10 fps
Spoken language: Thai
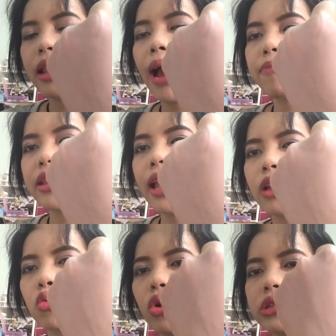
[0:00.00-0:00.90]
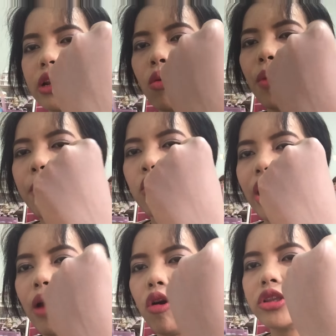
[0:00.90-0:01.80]
น้ำที่แตกตัวเสร็จลงไปหมด
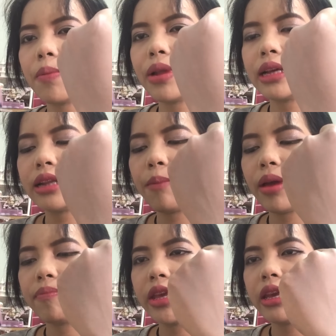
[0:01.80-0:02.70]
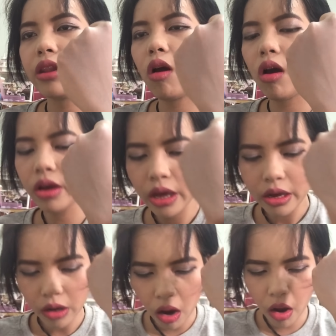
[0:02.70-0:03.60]
แล้ว ก็จะเป็นลักษณะแบบนี้เนาะ
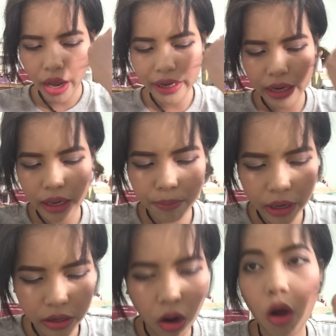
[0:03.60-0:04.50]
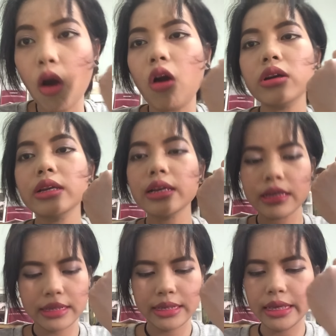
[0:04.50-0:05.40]
ก็อันนี้เป็นของ
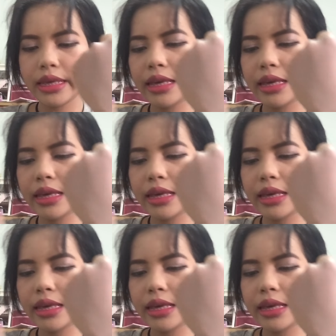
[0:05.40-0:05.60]
สี